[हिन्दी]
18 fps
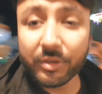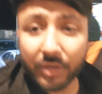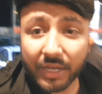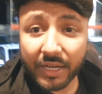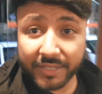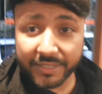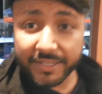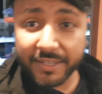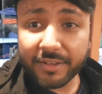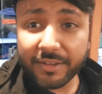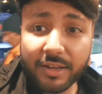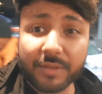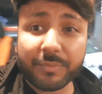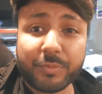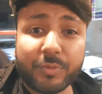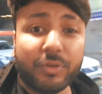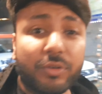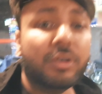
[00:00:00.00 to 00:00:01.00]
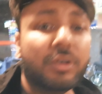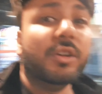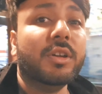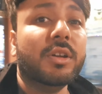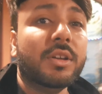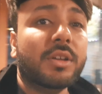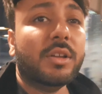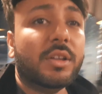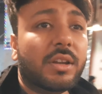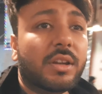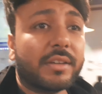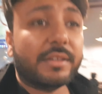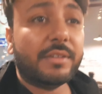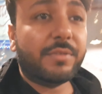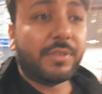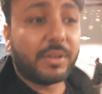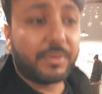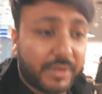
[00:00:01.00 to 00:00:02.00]
और आगे आपको
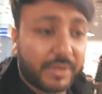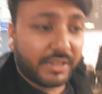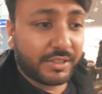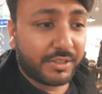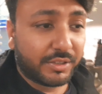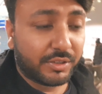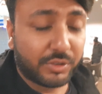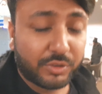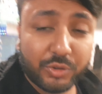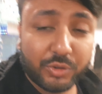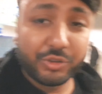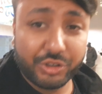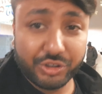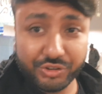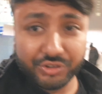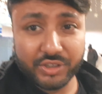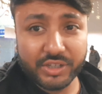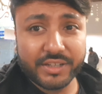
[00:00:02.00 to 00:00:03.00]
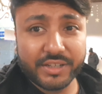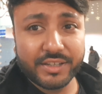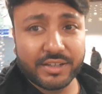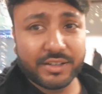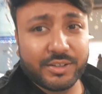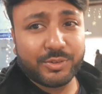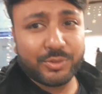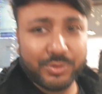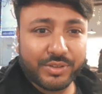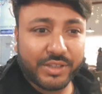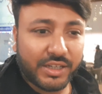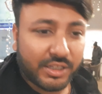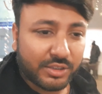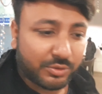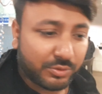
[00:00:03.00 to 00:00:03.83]
लेकिन फिर भी कोशिश करेंगे अगर कुछ दिखा